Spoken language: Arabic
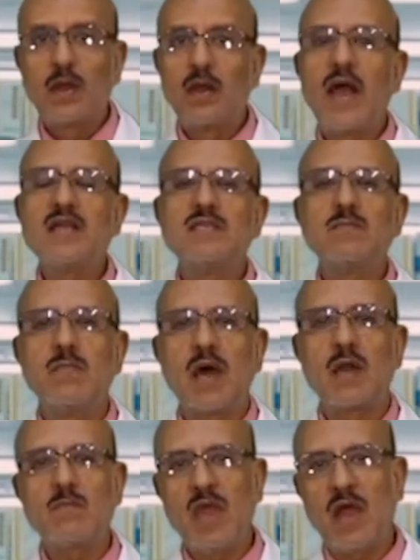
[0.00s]
لازم
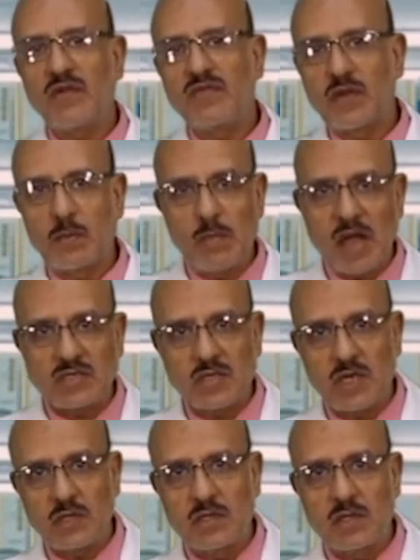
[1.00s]
ارميها في
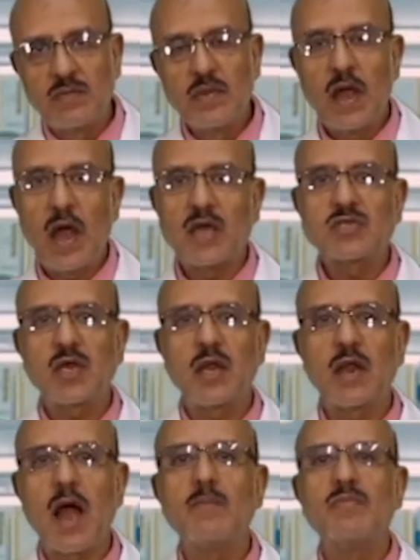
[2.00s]
الباسكت
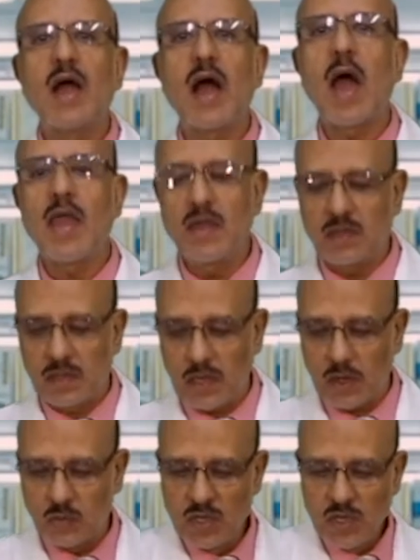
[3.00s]
عشان امنع اي
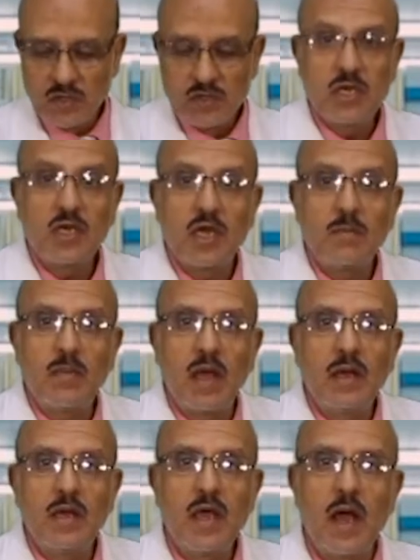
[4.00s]
تلوث دي
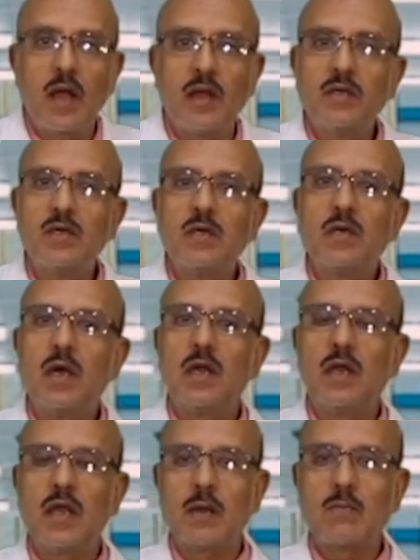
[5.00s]
كمان ليها
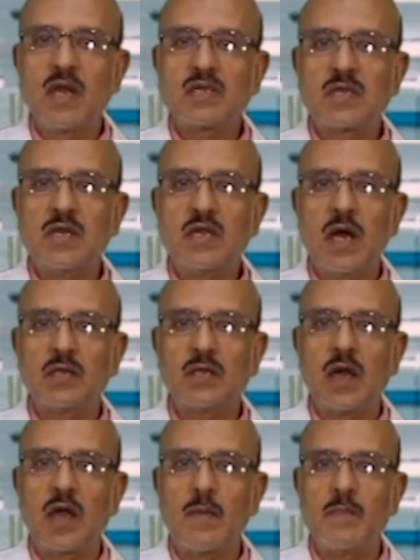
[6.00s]
اللي هي الماسك ليها
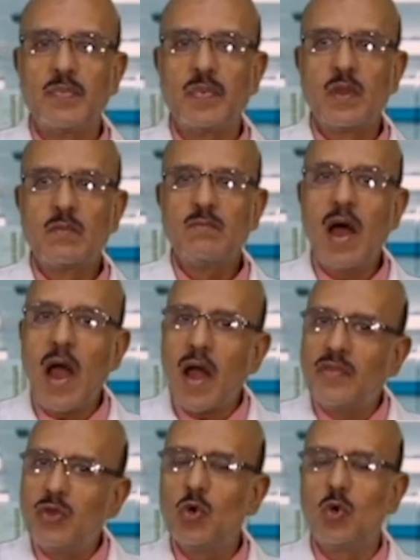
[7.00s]
تايم
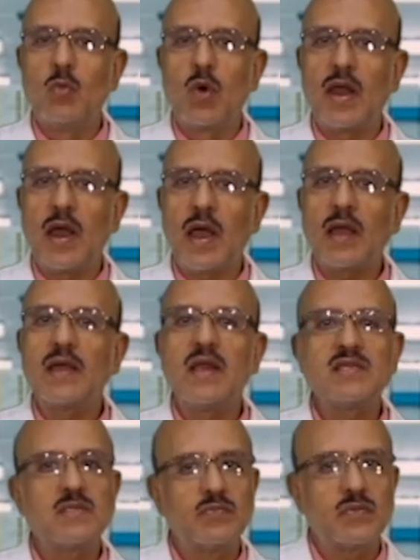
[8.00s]
بعد يوم ولا حاجه
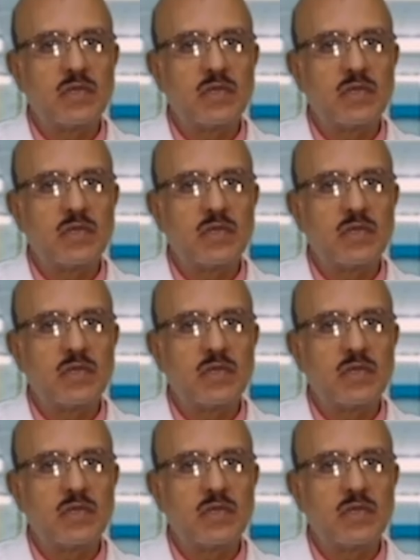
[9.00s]
لازم